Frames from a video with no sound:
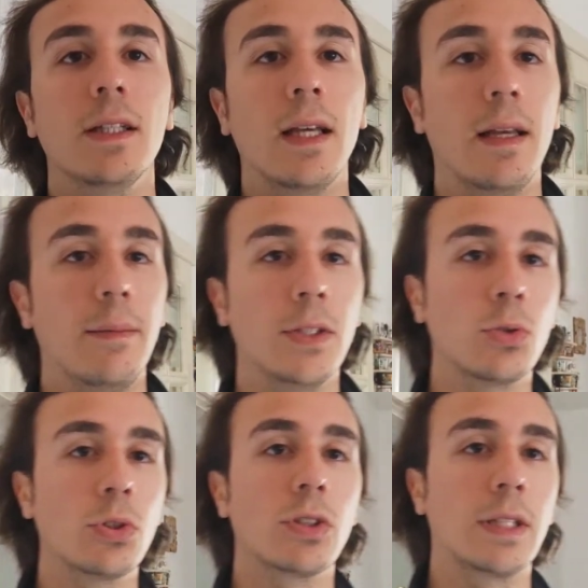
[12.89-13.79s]
E mi
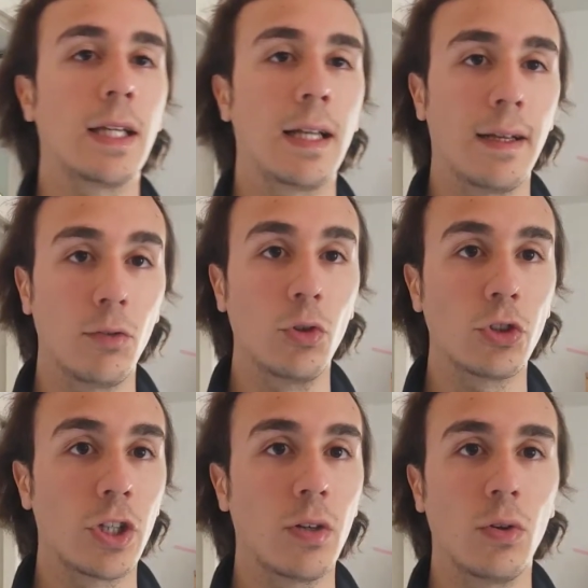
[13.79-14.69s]
scuso se la
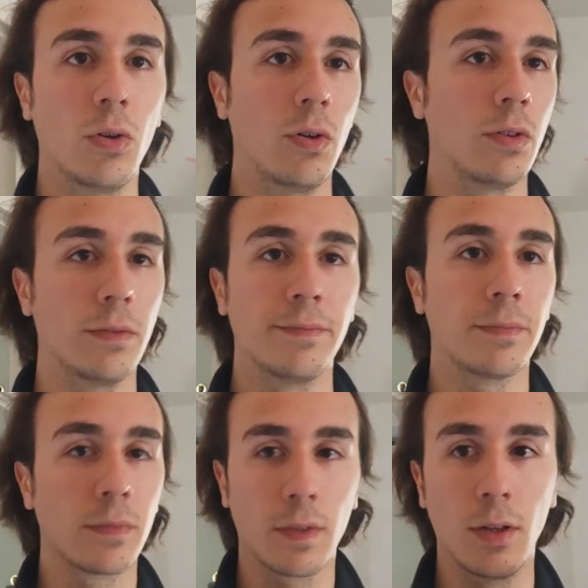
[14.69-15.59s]
voce
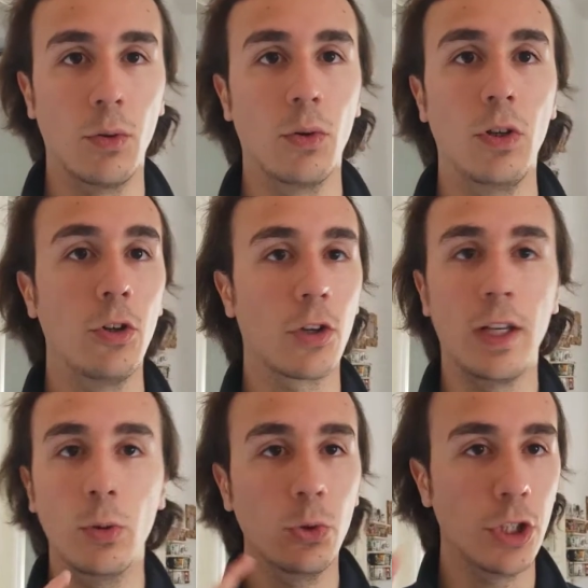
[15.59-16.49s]
o, o gli
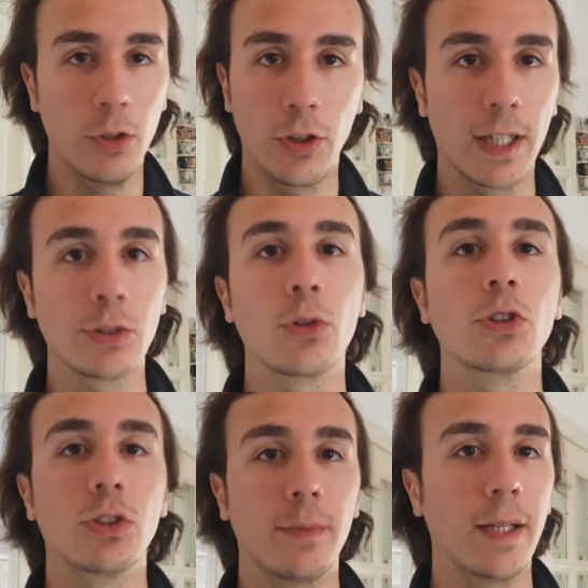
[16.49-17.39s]
occhi lucidi o il naso
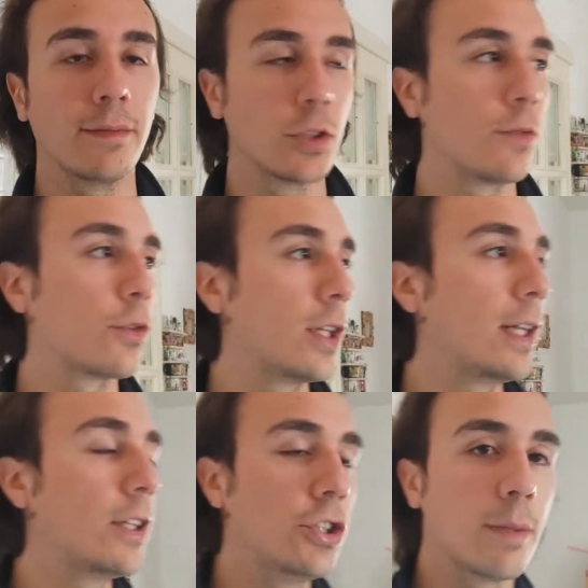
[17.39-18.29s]
rosso, ma soffro di
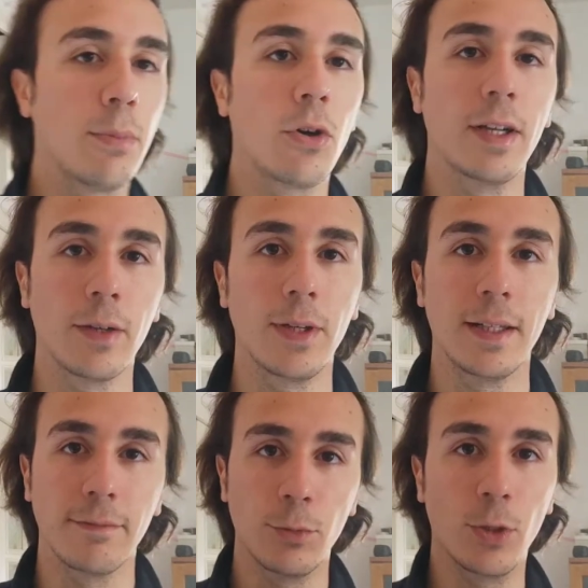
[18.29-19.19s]
allergia al polline,
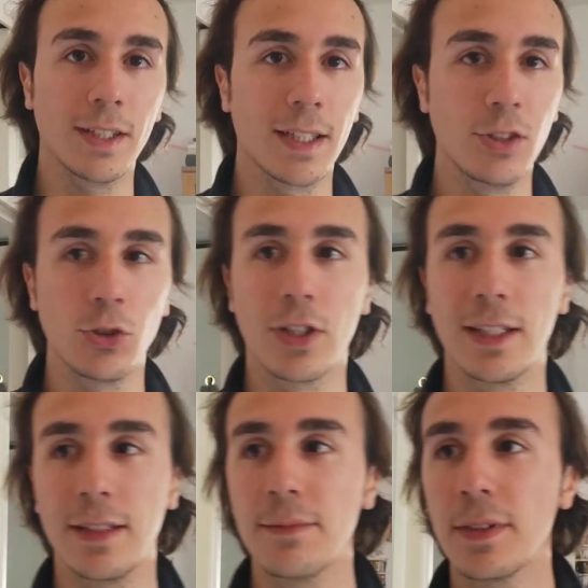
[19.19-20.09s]
quindi durante la
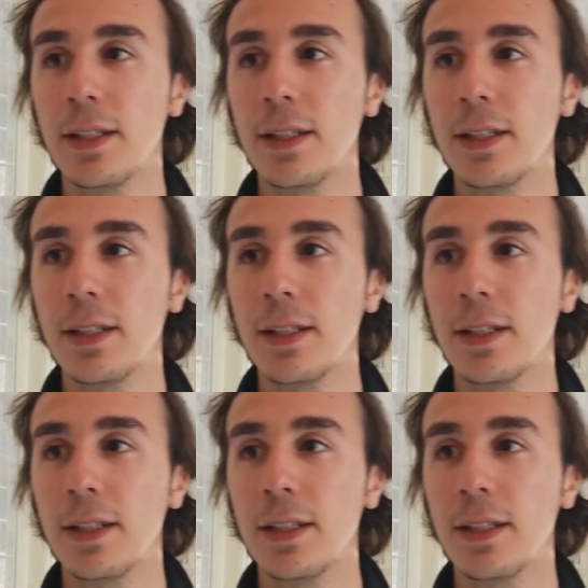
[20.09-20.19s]
giornata